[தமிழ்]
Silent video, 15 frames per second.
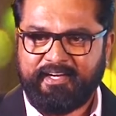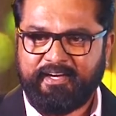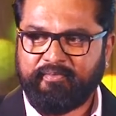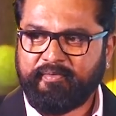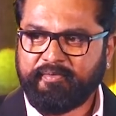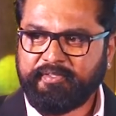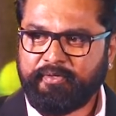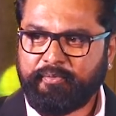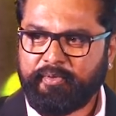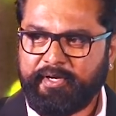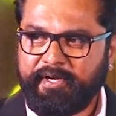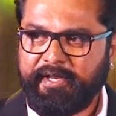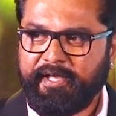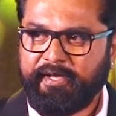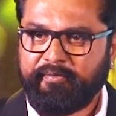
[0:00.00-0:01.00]
அவங்க வந்து
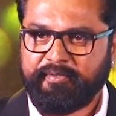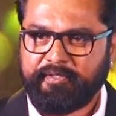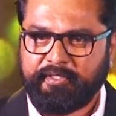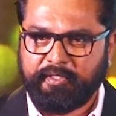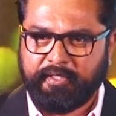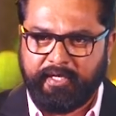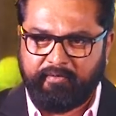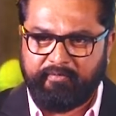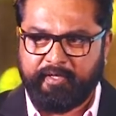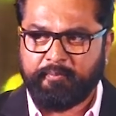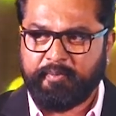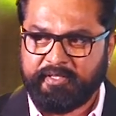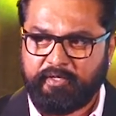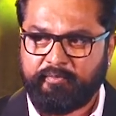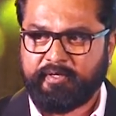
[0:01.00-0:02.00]
உடனடியாக வந்து கேள்விக்கு
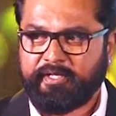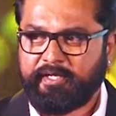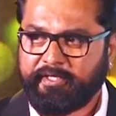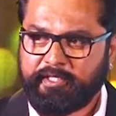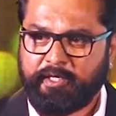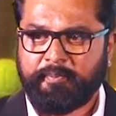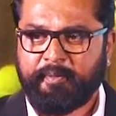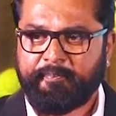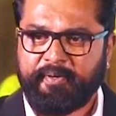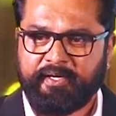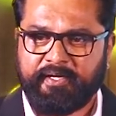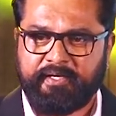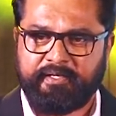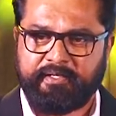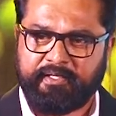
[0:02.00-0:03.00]
பதில் வருதான்னு
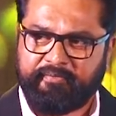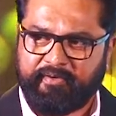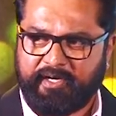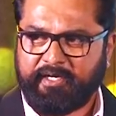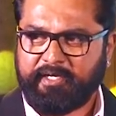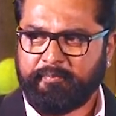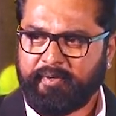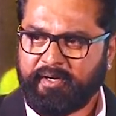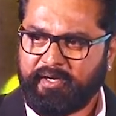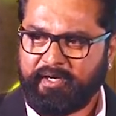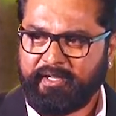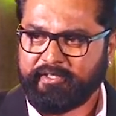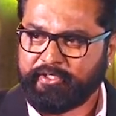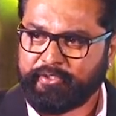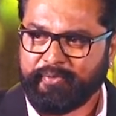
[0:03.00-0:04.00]
எதிர்பார்ப்பாங்க இங்கே வராட்டி
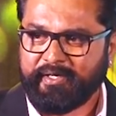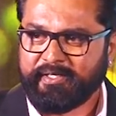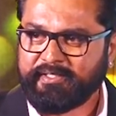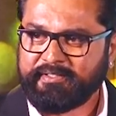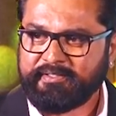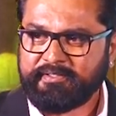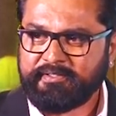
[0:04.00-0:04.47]
மறுநாளே திட்டுவாங்க